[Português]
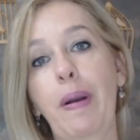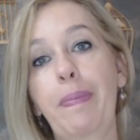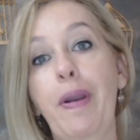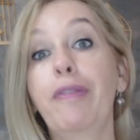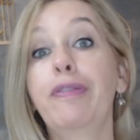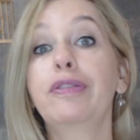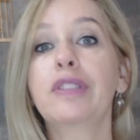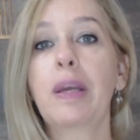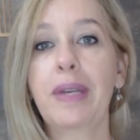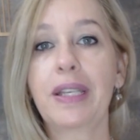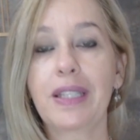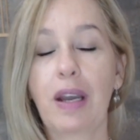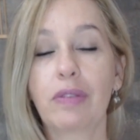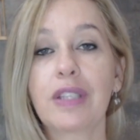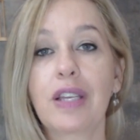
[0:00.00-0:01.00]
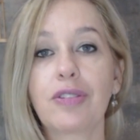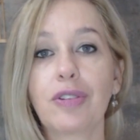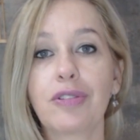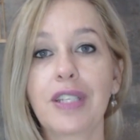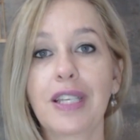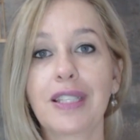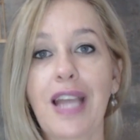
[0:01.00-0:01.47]
papel fundamental na
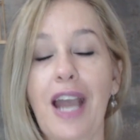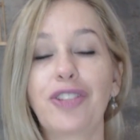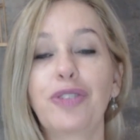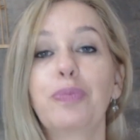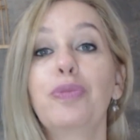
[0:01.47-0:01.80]
sociedade.